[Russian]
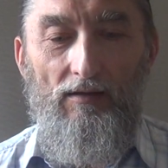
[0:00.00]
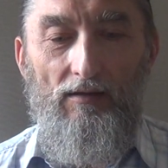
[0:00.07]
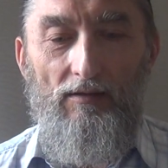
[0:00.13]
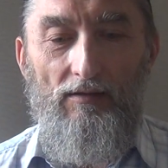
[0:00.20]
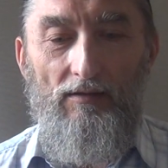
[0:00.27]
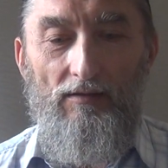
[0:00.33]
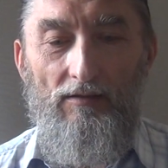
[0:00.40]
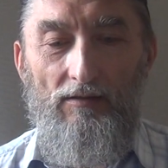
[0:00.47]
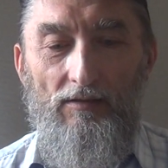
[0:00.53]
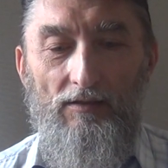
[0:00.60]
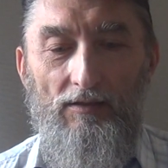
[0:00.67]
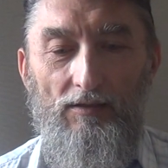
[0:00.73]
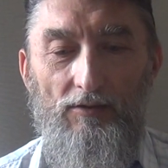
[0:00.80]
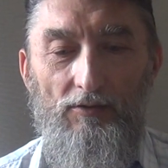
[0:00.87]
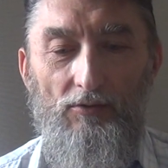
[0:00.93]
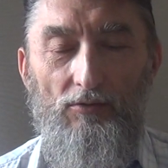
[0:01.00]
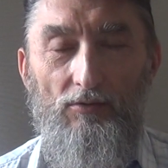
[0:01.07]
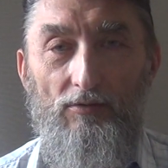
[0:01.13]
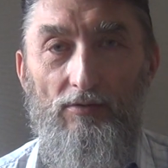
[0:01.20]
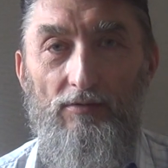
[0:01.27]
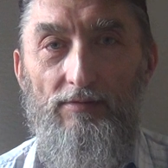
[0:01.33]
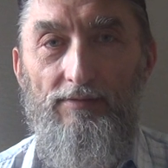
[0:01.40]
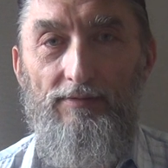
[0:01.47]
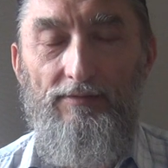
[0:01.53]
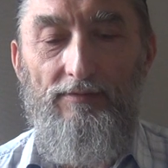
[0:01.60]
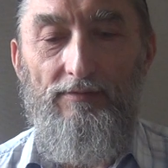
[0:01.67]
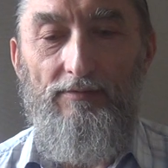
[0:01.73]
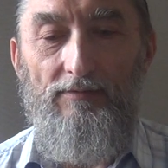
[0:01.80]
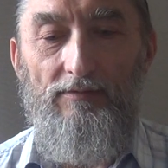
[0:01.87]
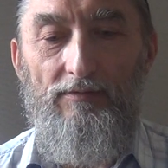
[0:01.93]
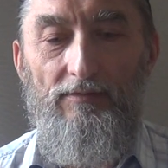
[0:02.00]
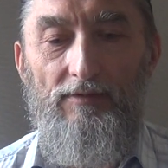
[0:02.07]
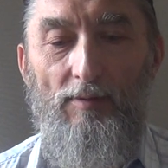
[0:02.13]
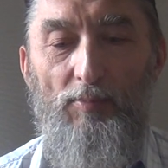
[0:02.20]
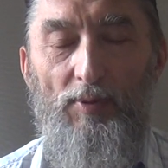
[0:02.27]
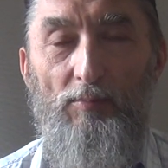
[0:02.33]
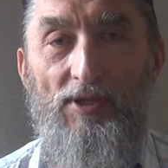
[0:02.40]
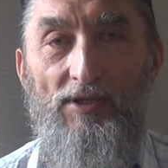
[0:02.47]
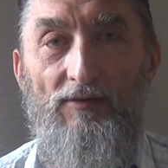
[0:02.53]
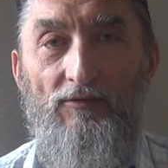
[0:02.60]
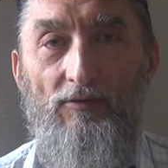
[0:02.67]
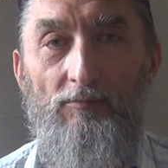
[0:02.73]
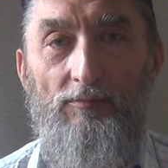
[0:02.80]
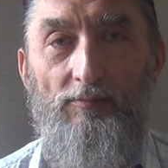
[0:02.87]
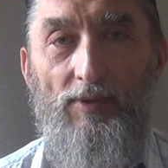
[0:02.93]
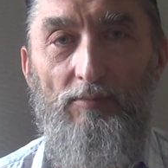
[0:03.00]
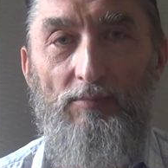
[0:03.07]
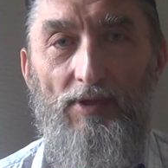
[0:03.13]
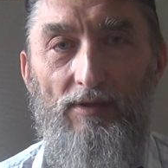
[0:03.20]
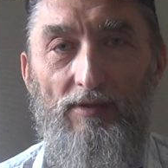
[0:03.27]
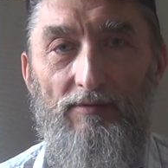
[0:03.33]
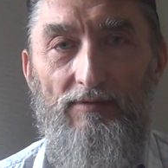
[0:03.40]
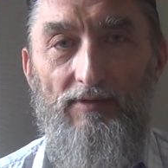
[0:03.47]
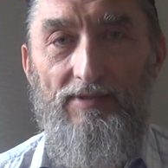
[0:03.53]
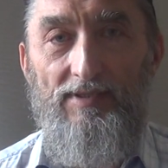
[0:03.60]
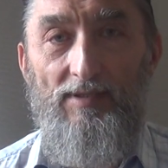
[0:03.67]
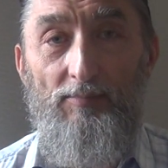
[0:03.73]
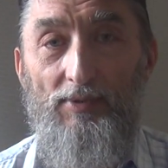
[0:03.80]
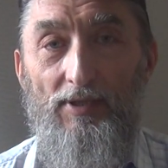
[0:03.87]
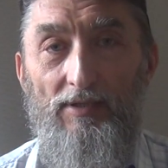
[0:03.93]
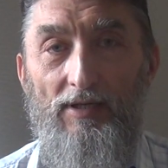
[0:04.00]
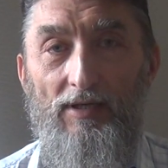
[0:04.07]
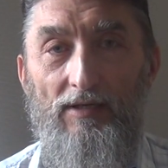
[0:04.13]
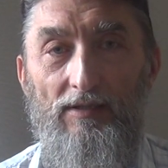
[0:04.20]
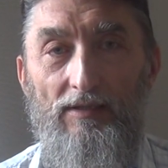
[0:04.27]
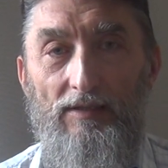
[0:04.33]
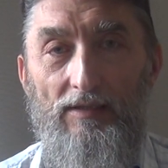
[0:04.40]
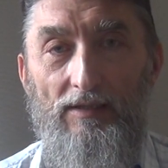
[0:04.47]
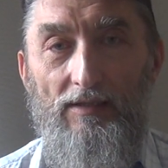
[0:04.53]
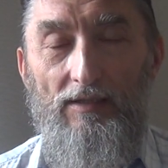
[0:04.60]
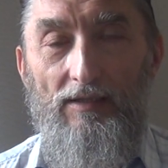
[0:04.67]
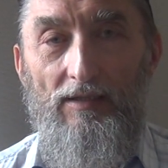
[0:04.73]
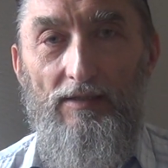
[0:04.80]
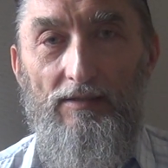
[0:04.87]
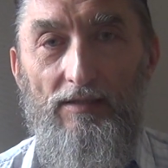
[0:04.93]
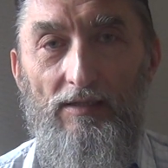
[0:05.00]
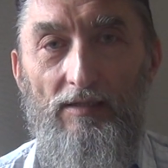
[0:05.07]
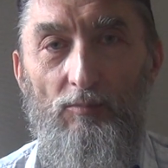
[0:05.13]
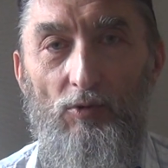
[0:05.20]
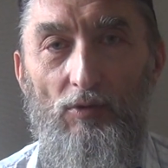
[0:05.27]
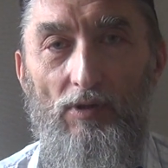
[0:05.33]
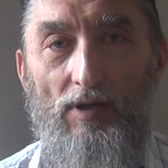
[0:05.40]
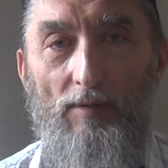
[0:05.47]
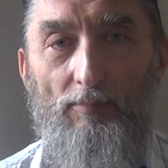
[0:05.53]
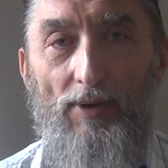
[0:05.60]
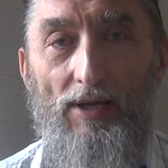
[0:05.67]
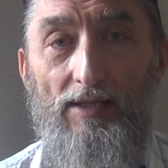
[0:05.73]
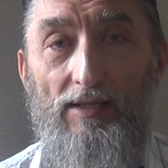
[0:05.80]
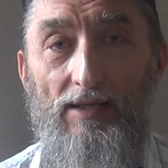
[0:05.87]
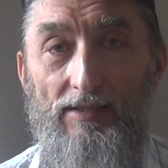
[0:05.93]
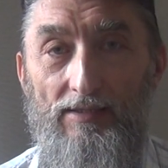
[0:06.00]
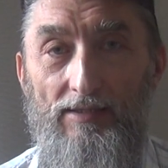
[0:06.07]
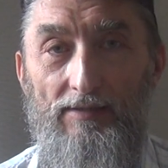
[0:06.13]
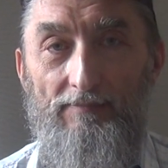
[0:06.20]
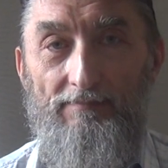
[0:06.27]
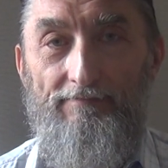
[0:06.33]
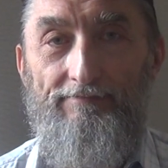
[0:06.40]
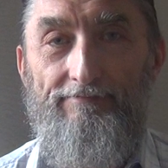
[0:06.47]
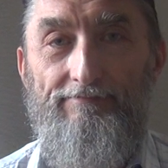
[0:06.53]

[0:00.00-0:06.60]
А, ну, на примитивном примере велосипеда это немного понятнее.